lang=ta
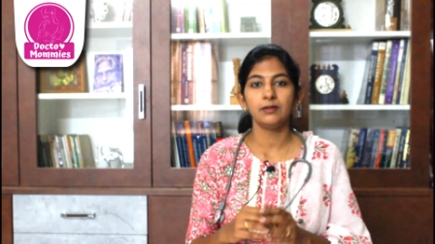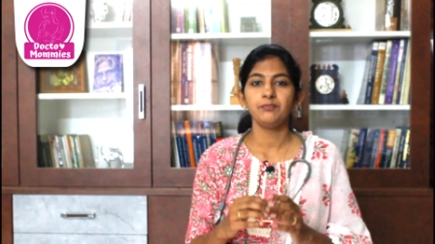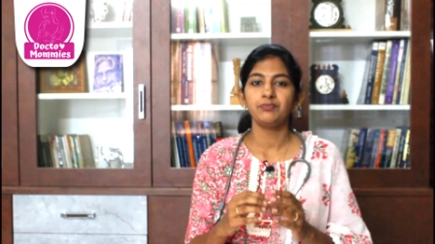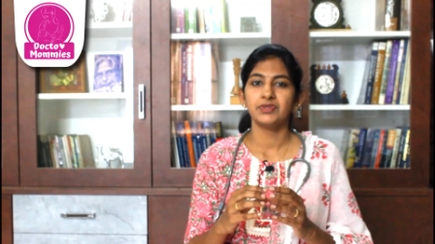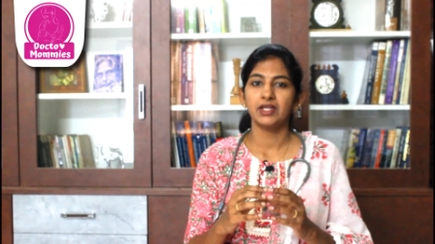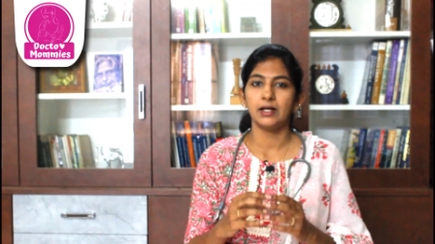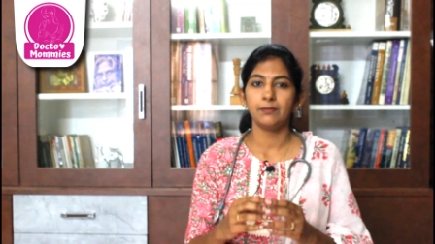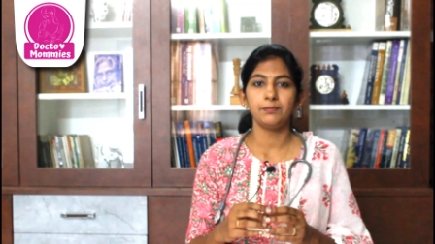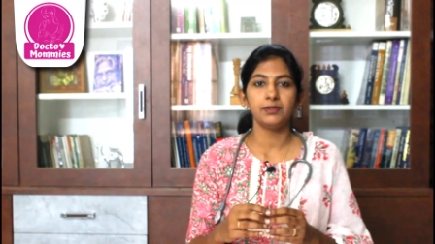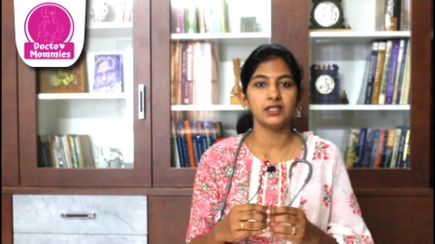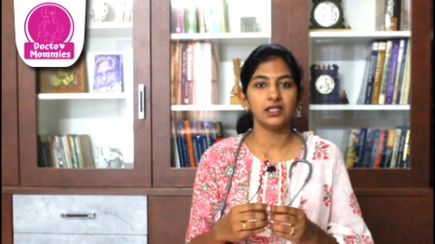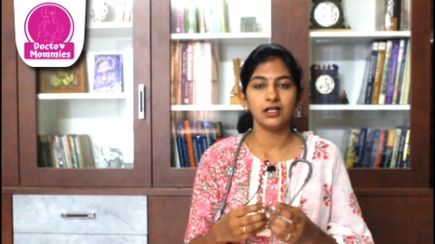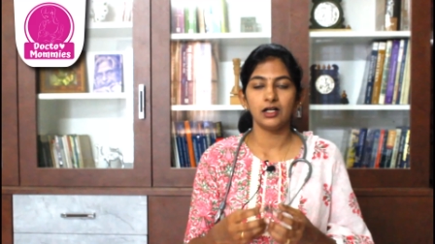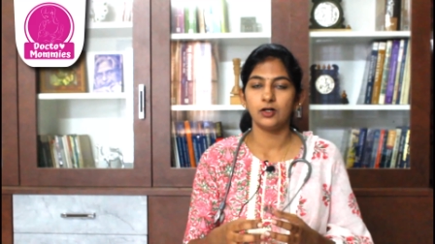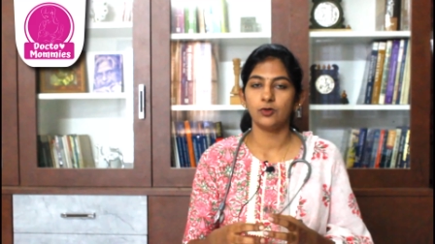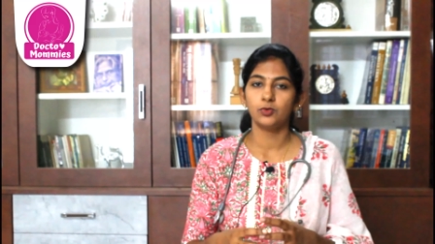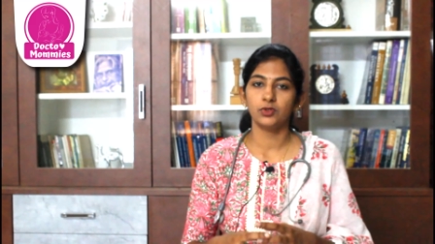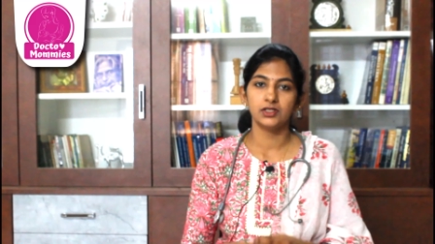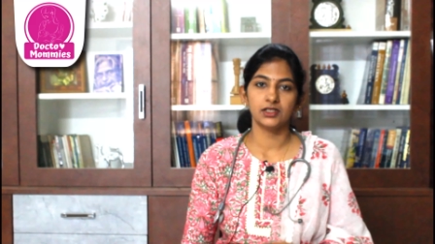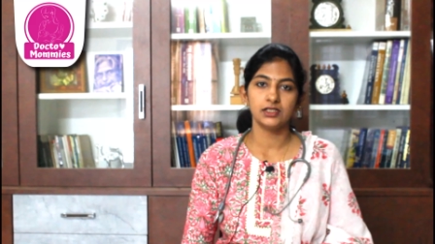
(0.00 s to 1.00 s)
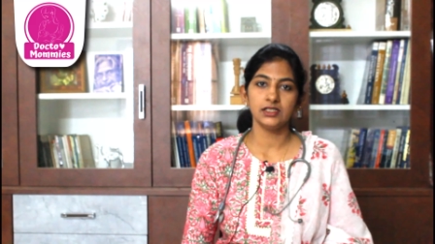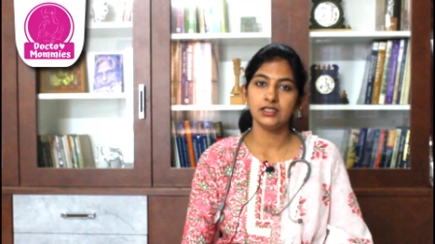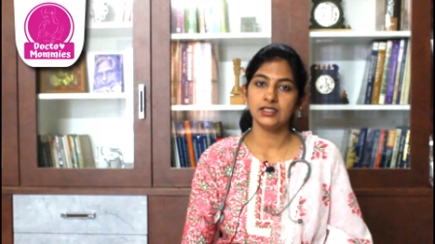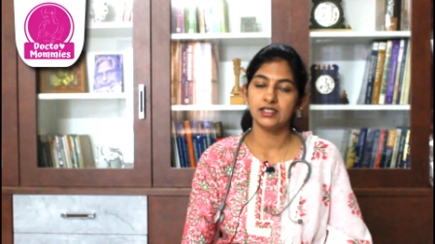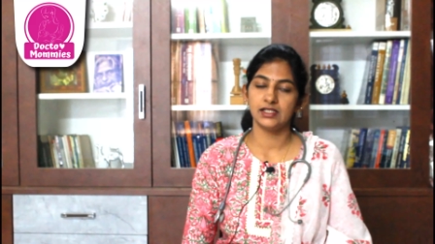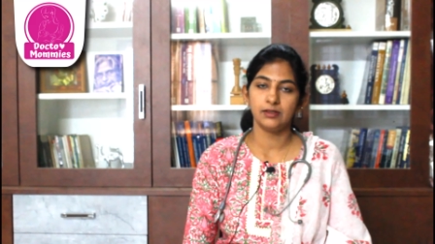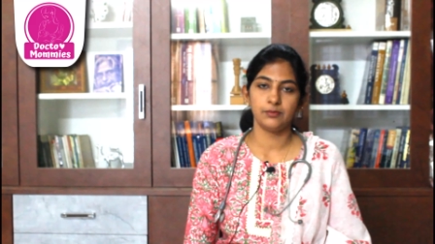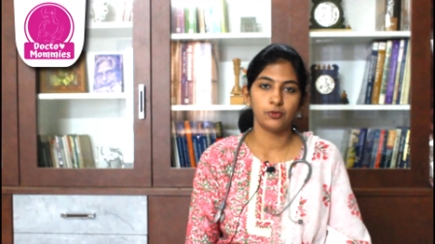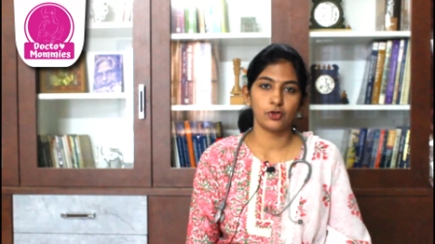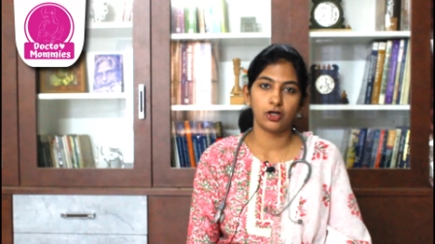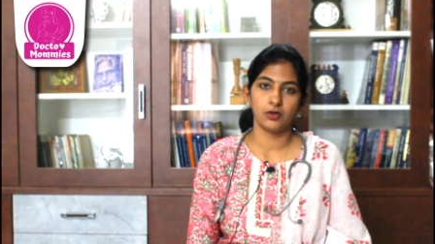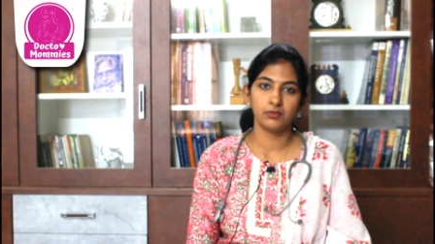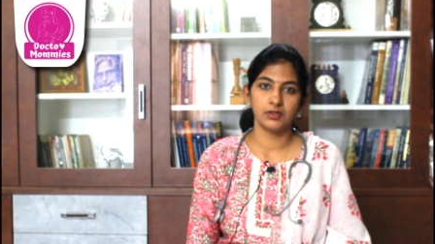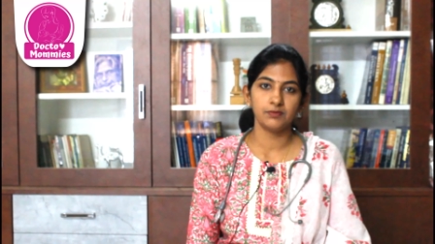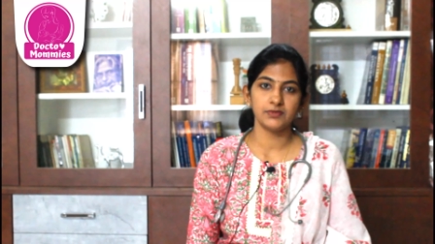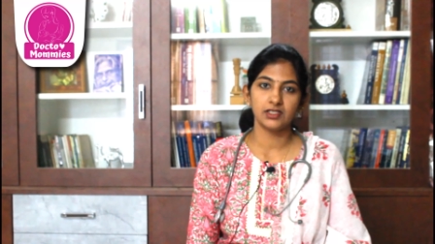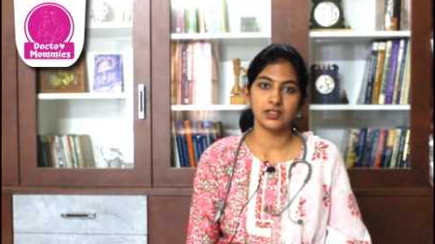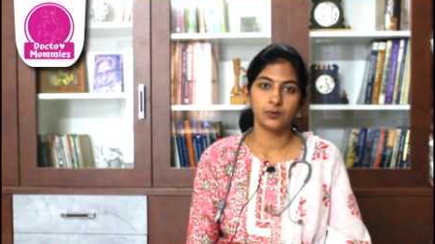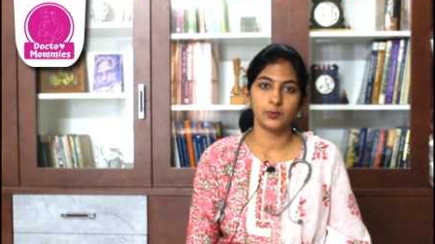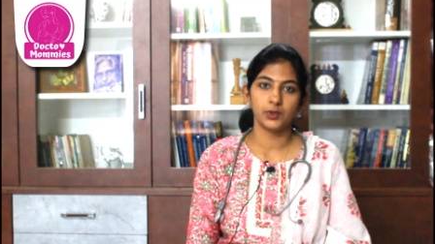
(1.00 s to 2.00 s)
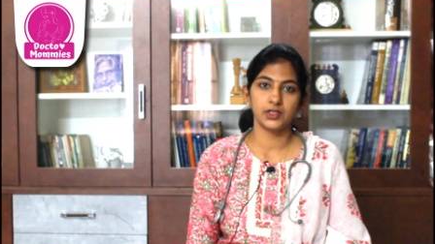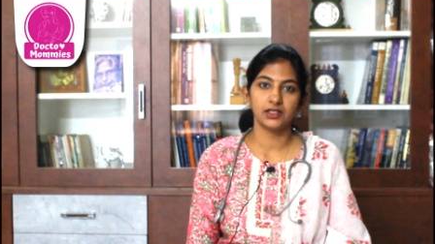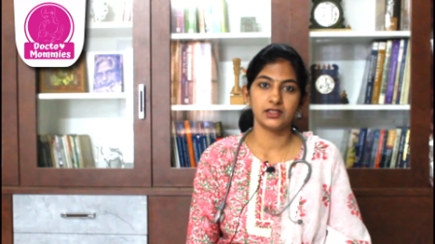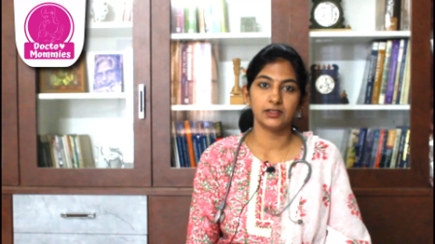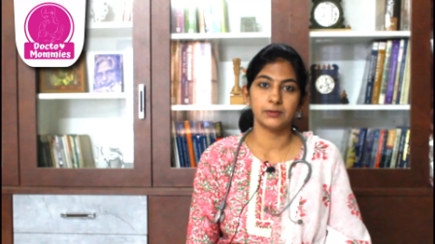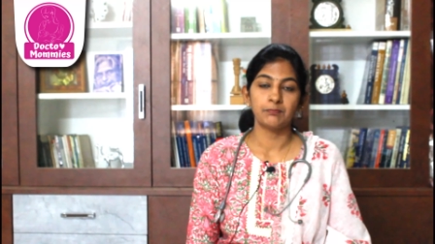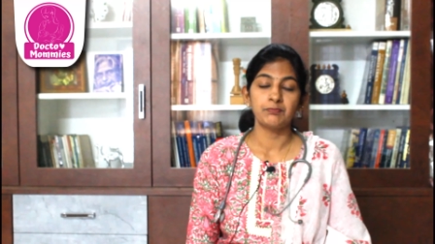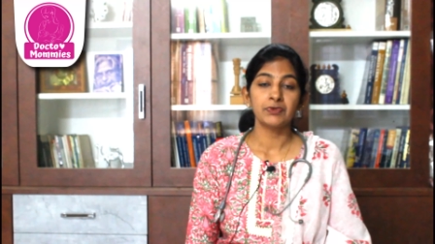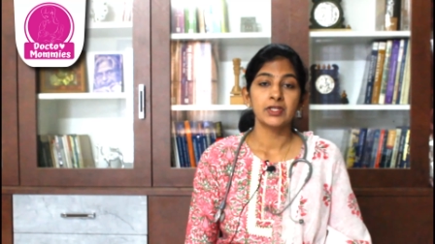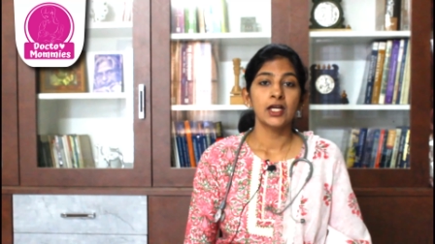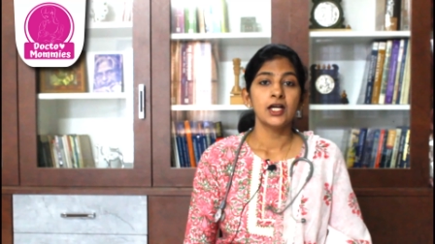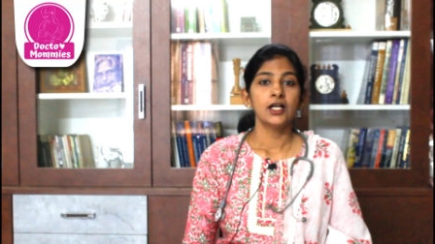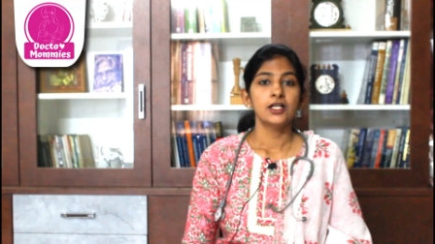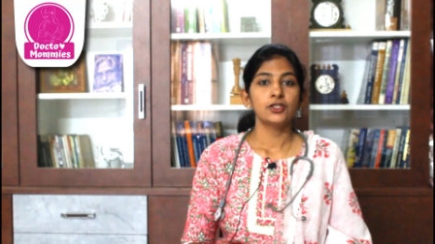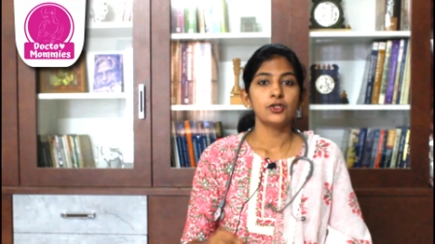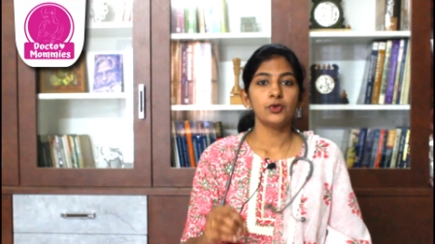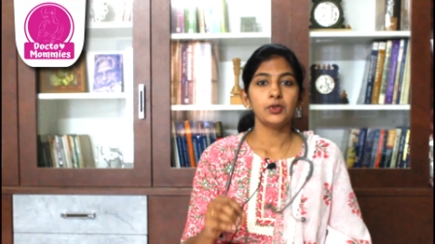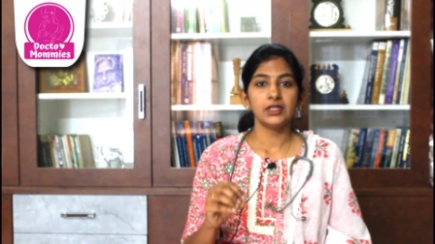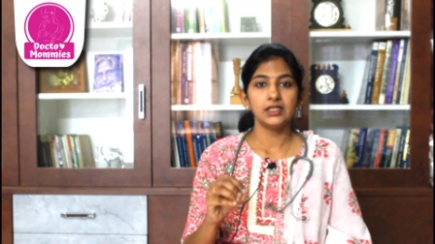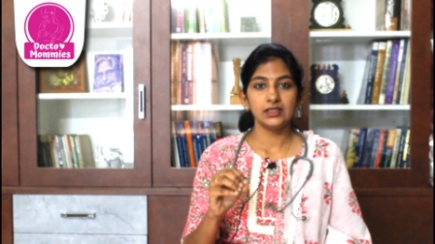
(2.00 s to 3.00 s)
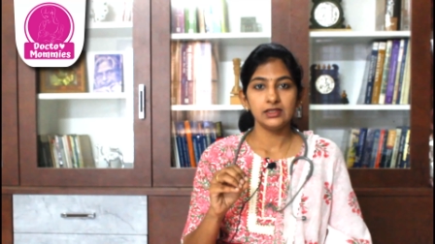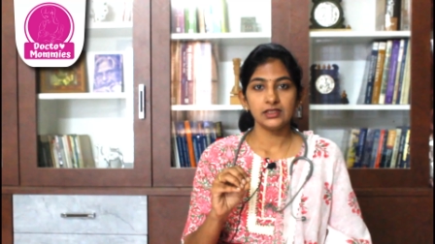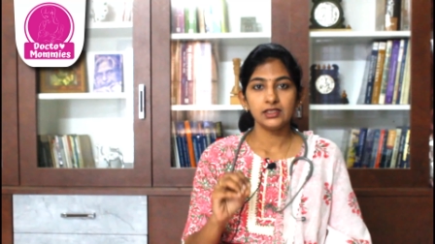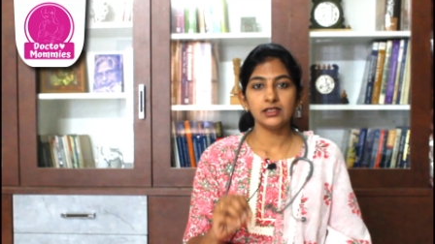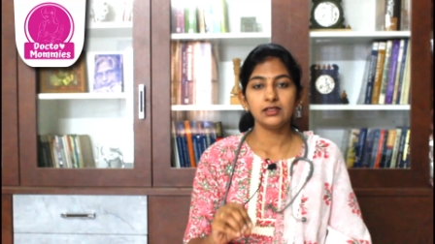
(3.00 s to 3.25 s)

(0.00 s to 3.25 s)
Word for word: அப்போ தான் அவங்களுக்கு சில ப்ராப்ளம்ஸ் வருது ஸோ இந்த